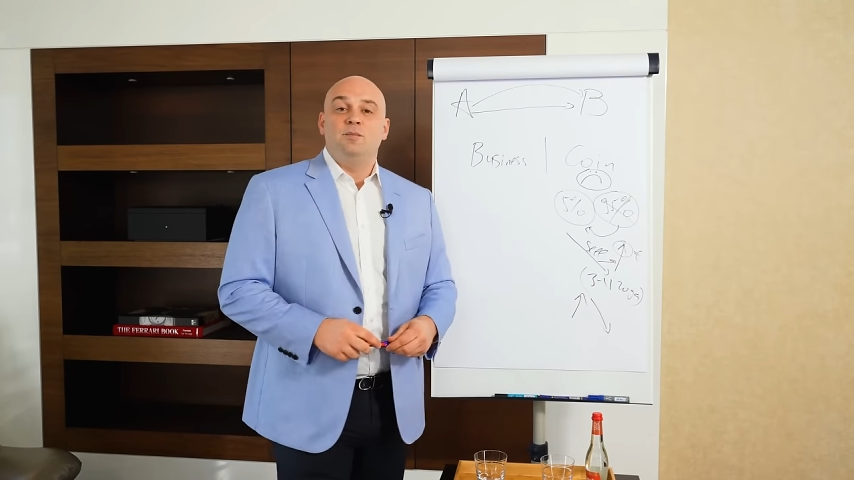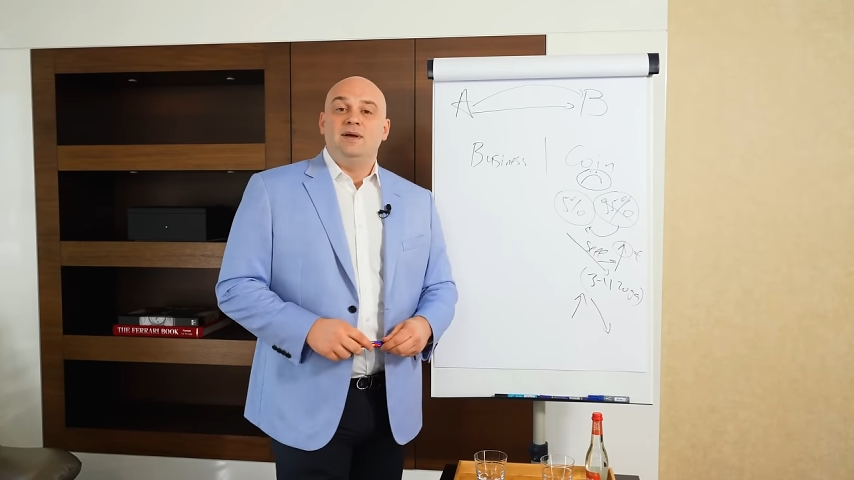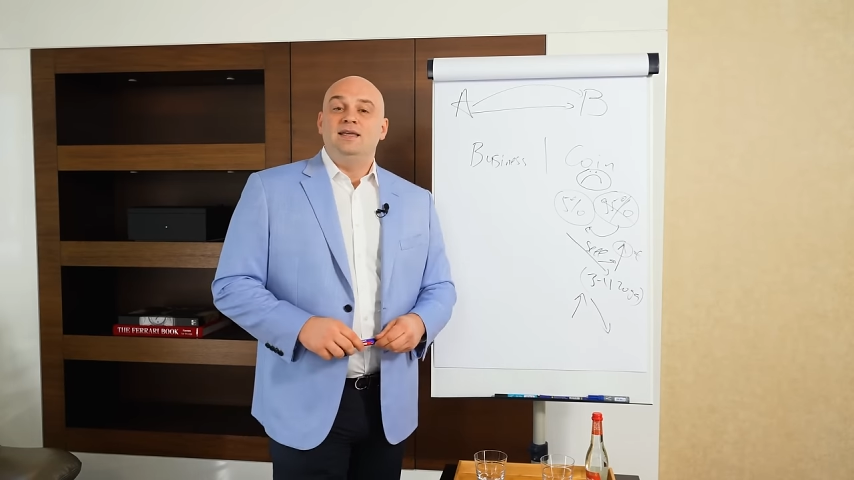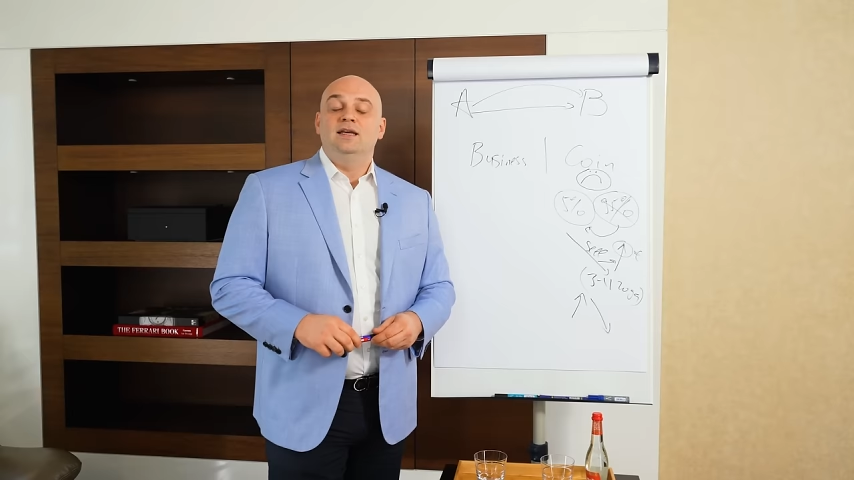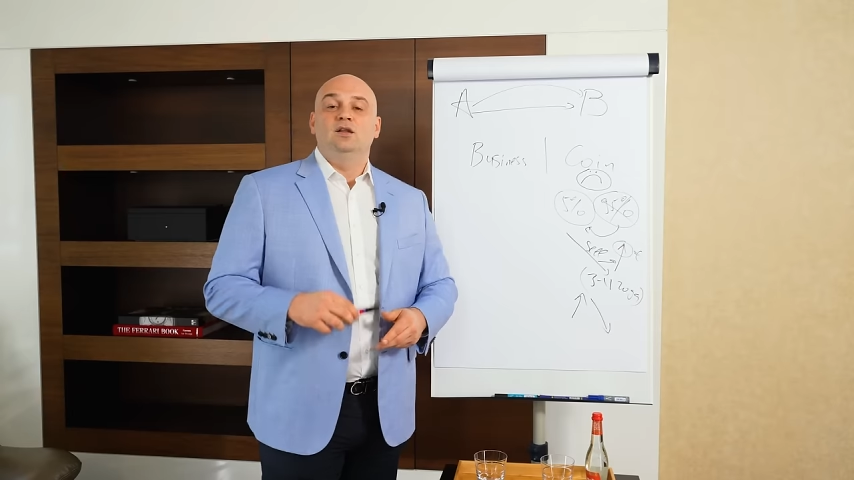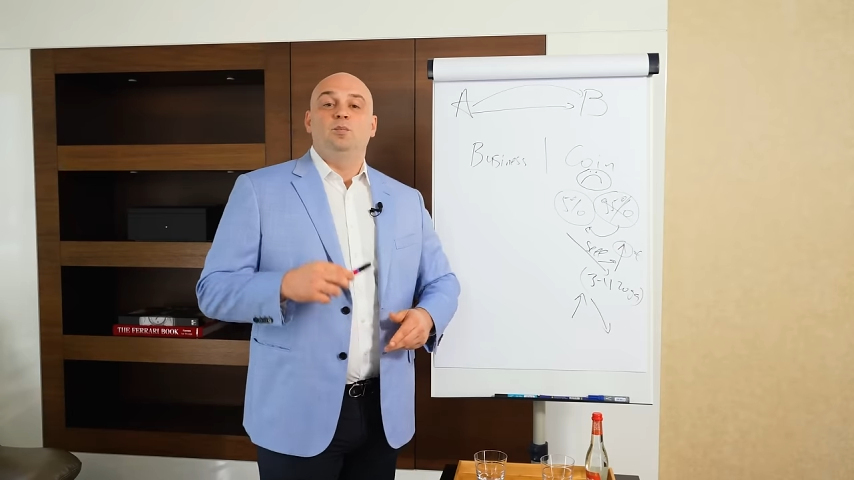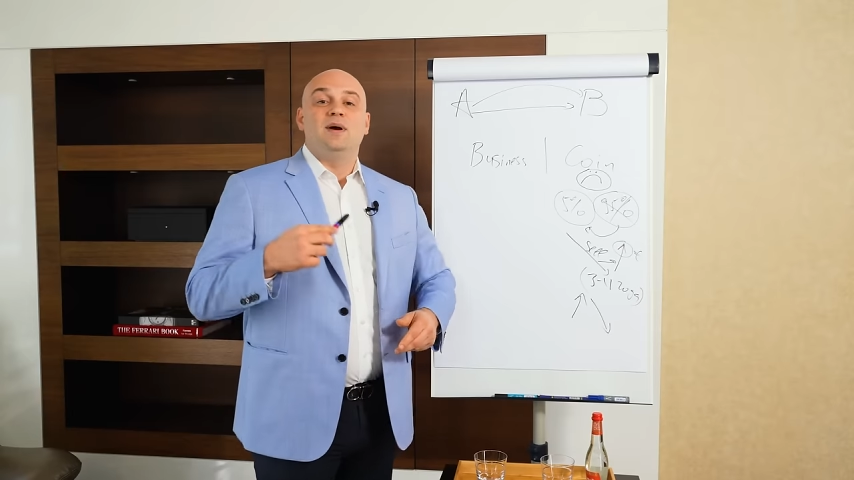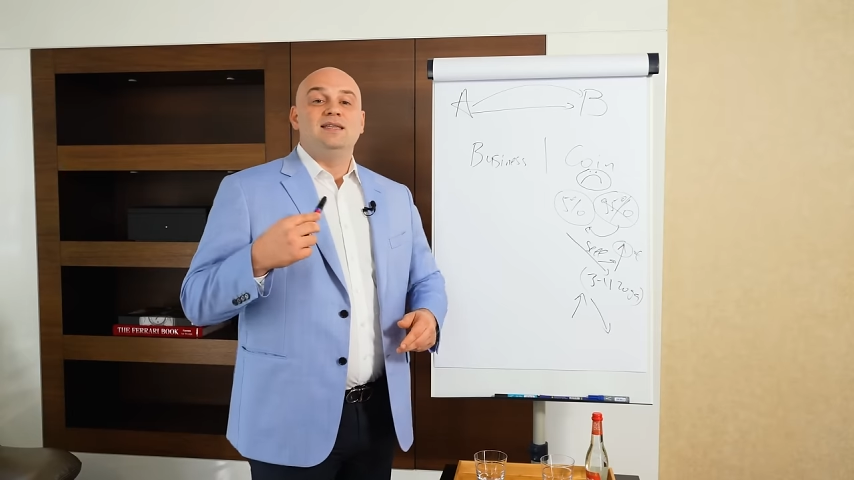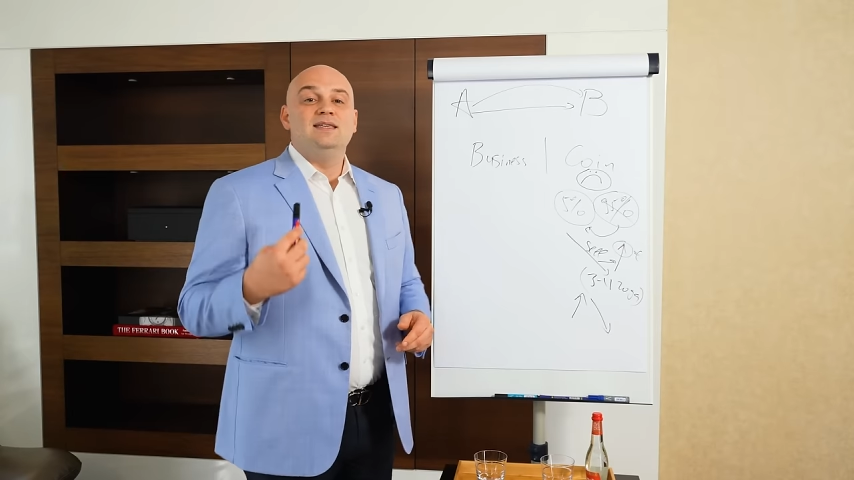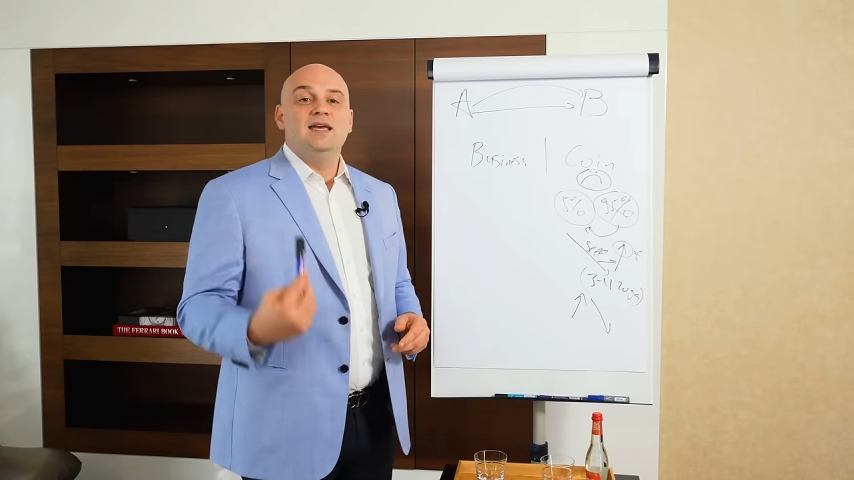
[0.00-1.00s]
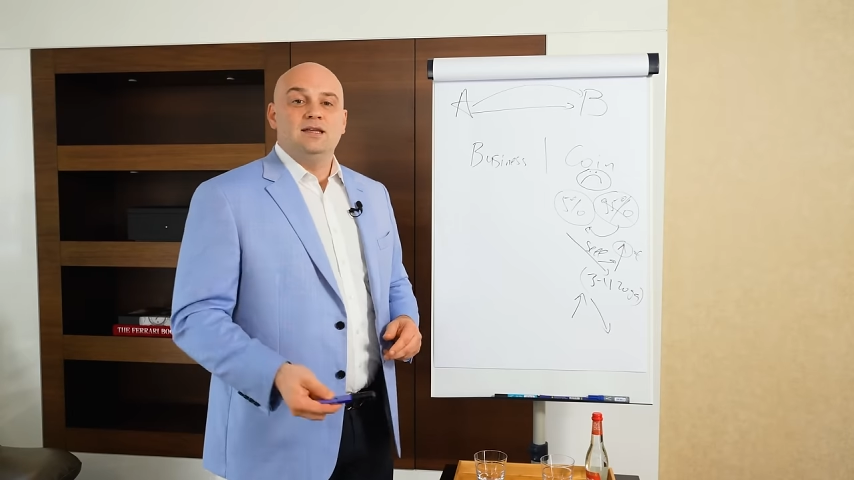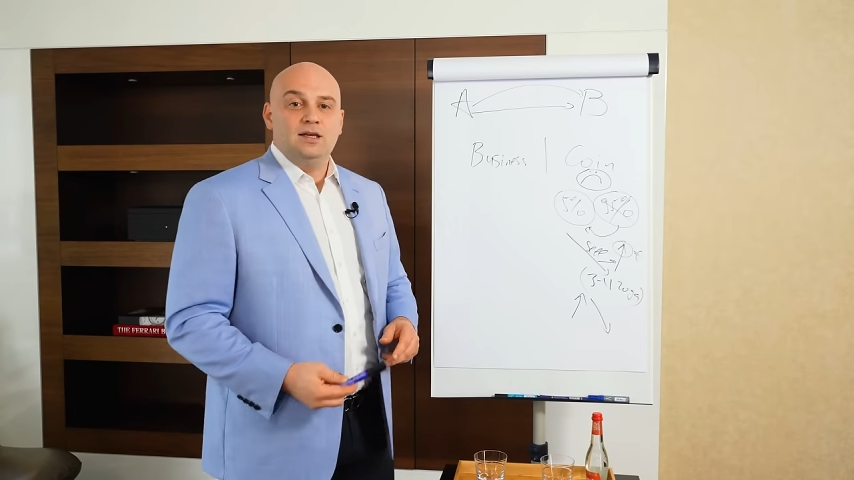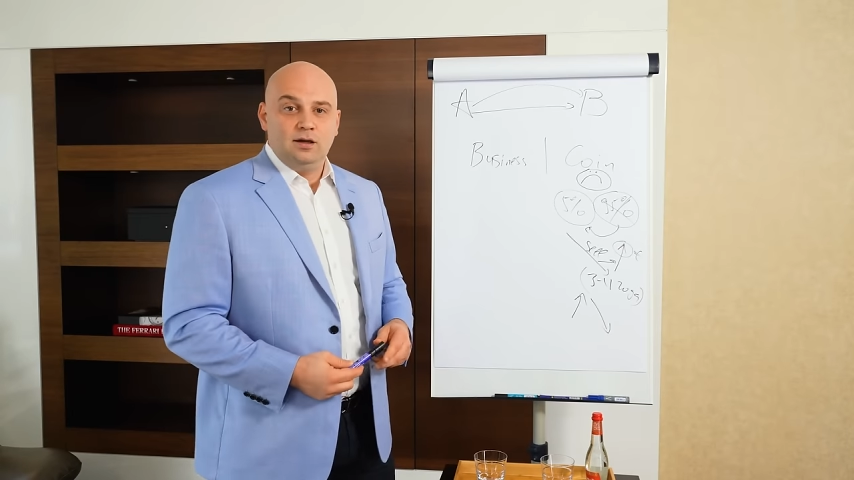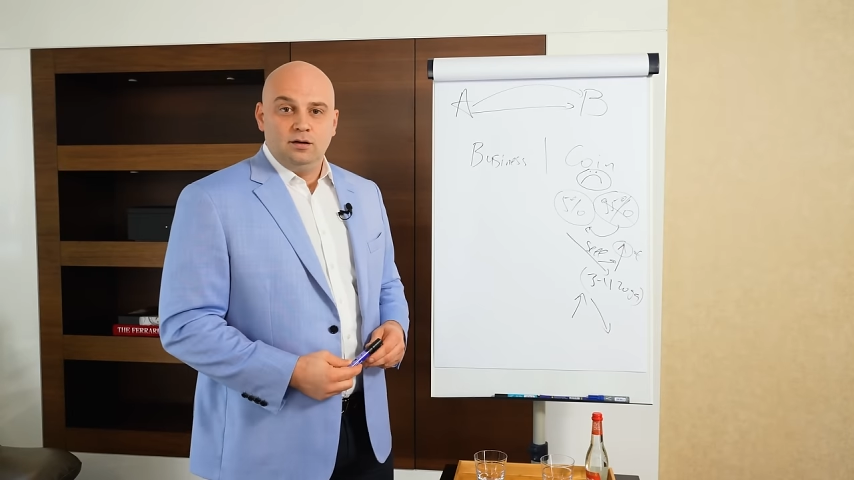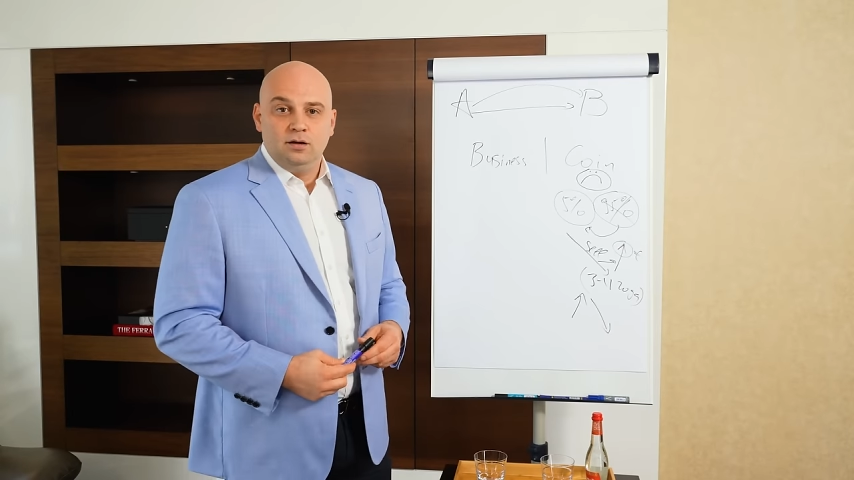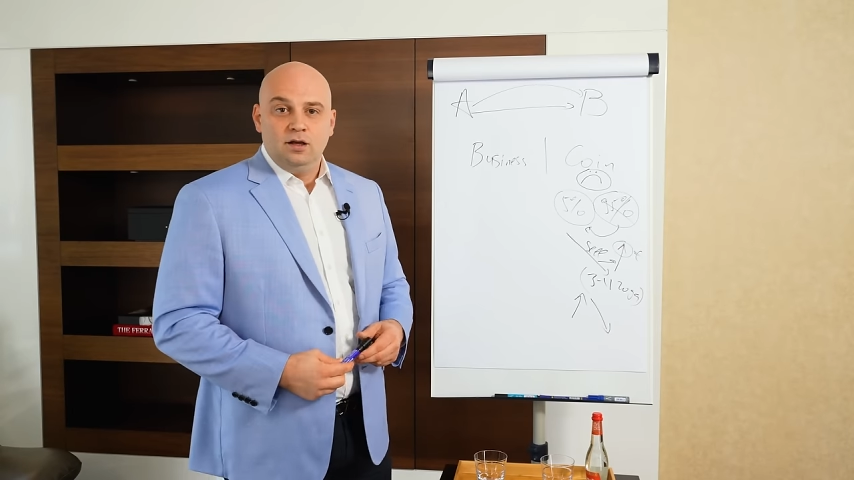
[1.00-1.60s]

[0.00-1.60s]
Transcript: монеты – падение.